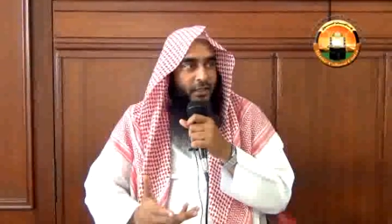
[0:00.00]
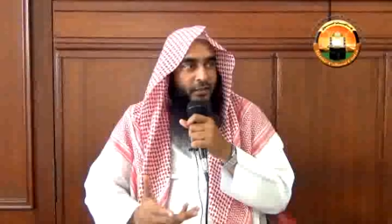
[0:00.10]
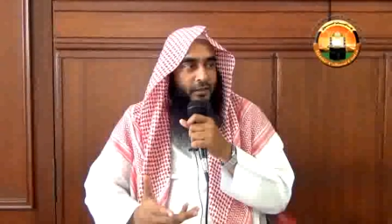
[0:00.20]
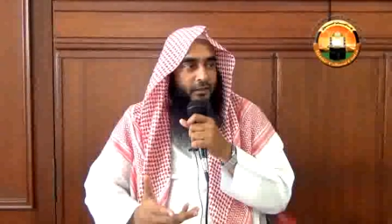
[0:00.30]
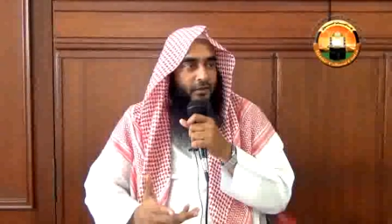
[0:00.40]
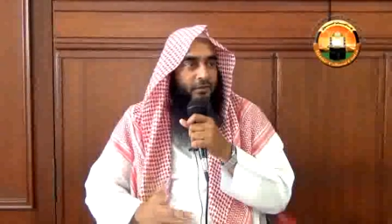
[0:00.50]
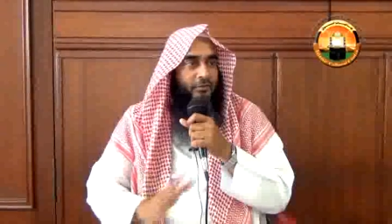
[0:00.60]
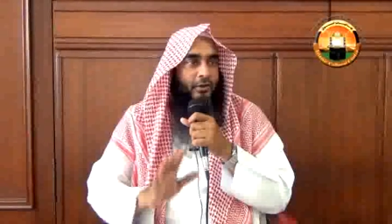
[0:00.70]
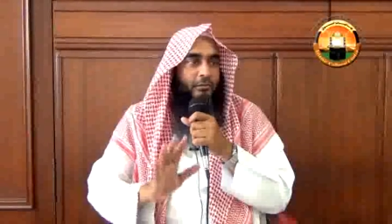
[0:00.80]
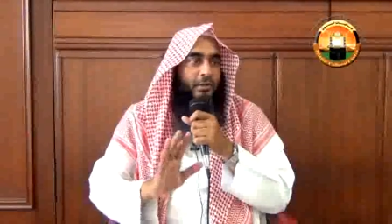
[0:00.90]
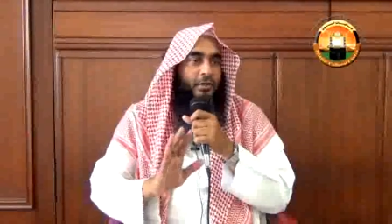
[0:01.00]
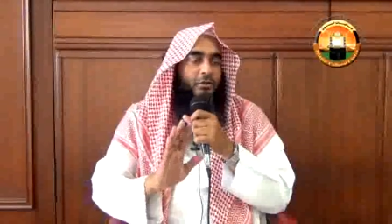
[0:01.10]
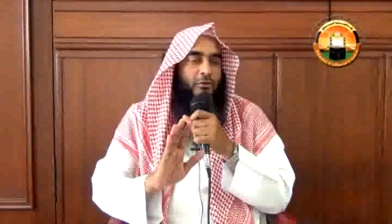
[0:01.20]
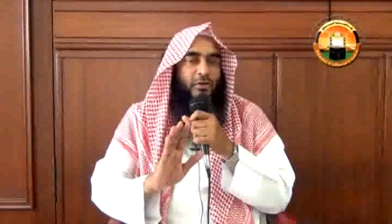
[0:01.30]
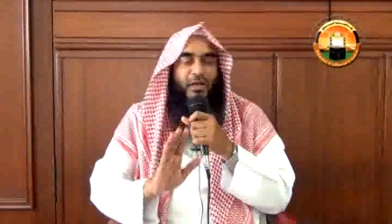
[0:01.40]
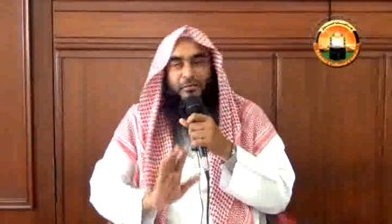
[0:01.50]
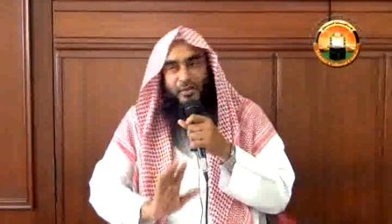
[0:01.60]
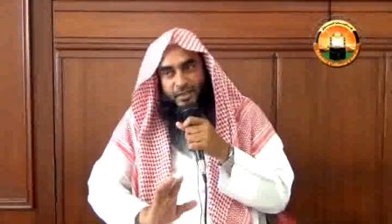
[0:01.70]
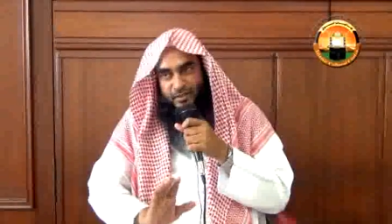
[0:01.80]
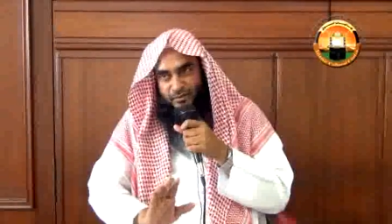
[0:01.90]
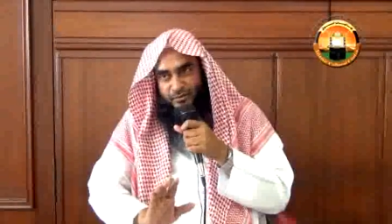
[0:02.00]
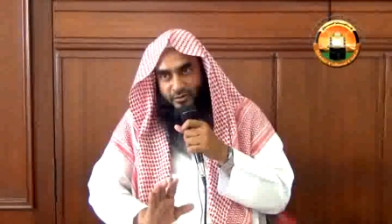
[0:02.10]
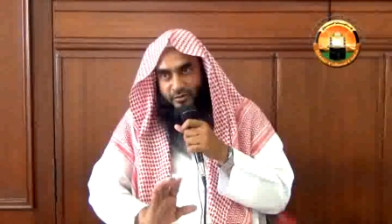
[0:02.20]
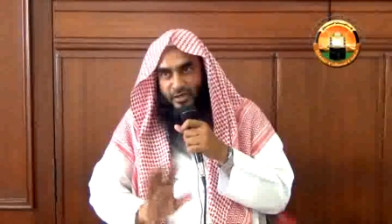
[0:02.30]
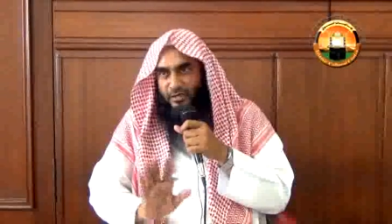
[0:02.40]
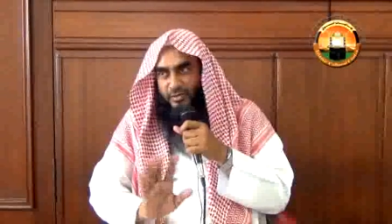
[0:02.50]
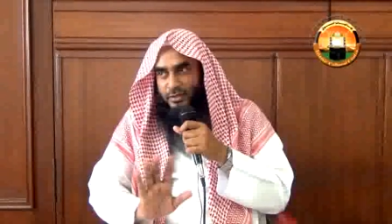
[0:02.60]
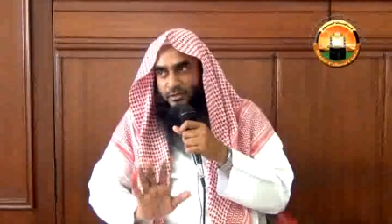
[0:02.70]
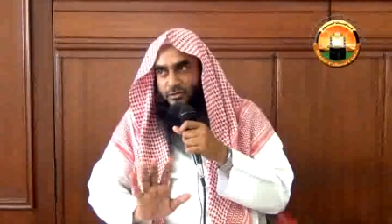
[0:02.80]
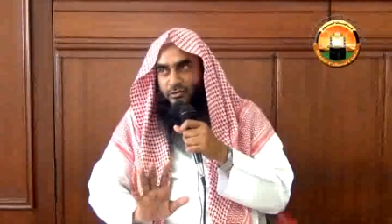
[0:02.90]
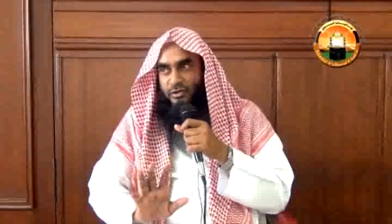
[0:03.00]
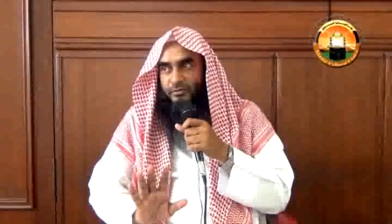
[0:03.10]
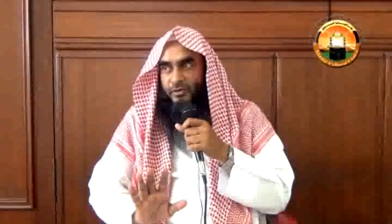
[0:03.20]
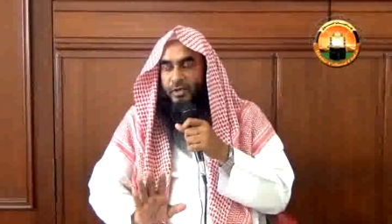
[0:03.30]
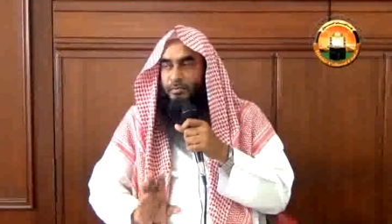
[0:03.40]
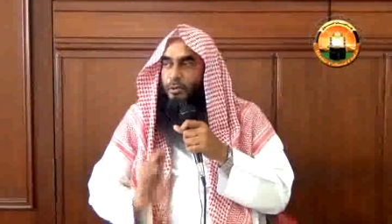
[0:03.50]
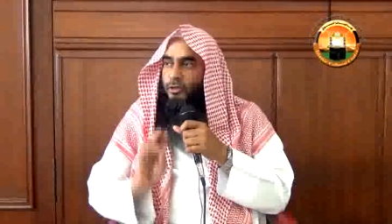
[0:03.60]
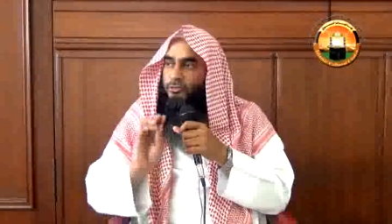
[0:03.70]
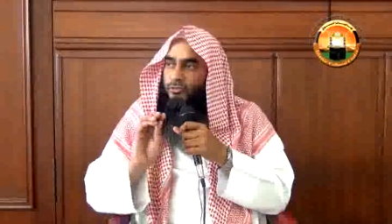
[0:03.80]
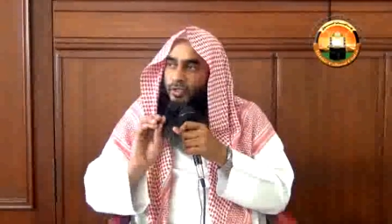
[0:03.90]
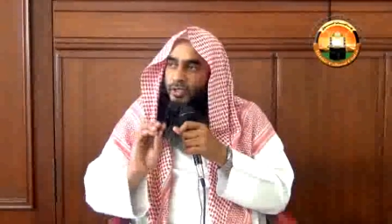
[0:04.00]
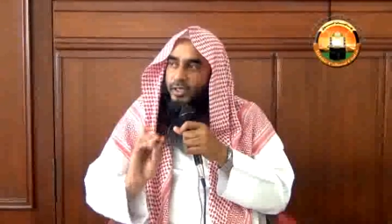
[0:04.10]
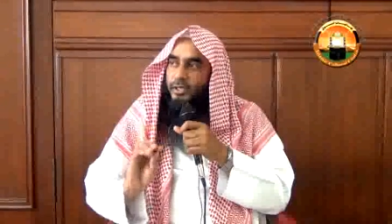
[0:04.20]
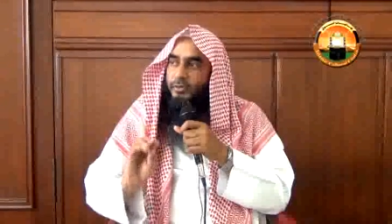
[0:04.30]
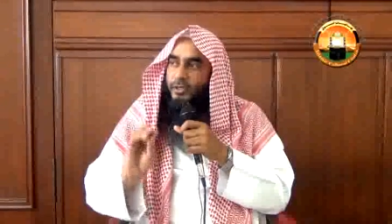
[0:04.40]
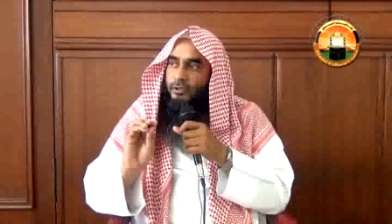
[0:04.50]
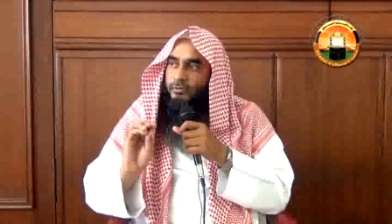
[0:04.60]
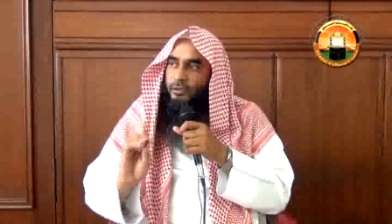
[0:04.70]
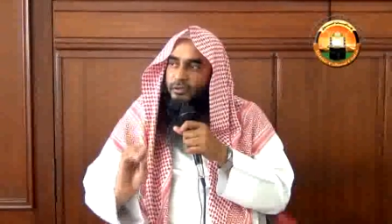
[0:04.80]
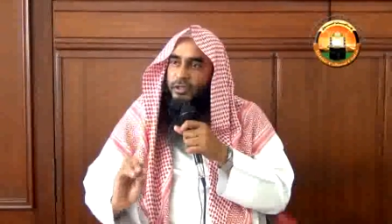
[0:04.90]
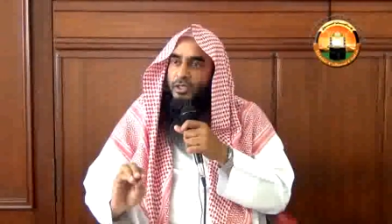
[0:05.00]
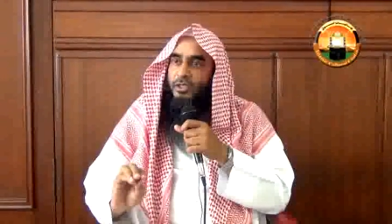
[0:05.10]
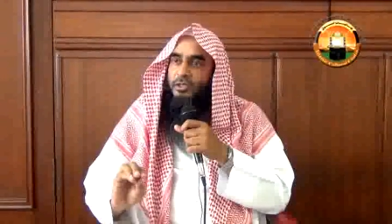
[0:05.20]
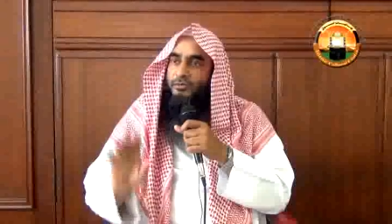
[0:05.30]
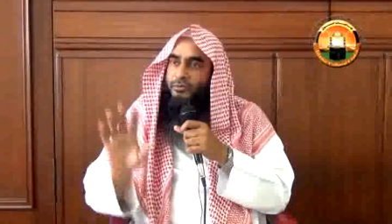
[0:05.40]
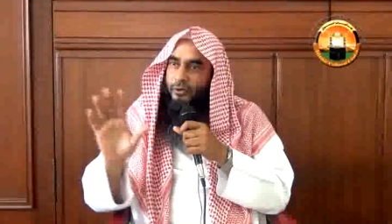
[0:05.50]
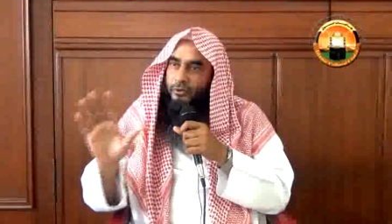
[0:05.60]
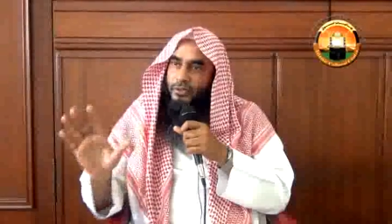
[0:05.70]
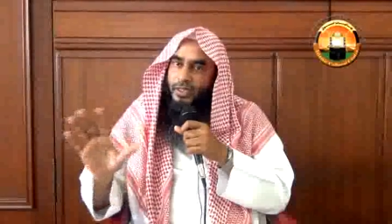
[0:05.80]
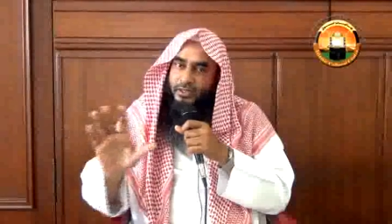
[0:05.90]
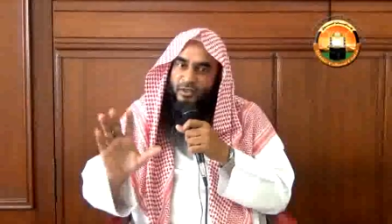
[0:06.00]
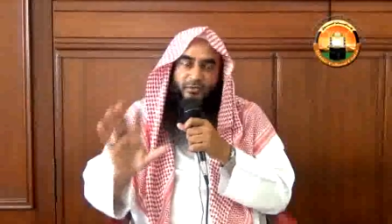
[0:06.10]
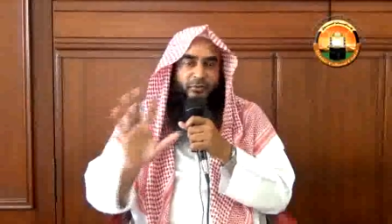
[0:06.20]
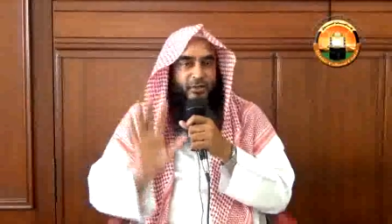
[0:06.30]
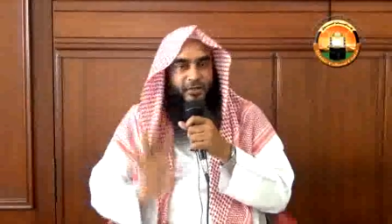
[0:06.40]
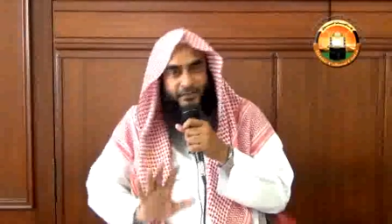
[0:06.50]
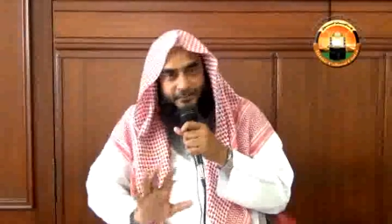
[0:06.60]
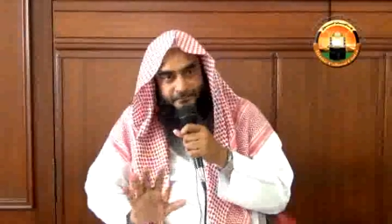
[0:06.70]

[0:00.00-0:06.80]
জাতির নফল বলতে শুধু নামাজে নফল নামাজে শুধু নফল না প্রত্যেক এবাদত বন্দিগিতে ফরজ আছে নফল আছে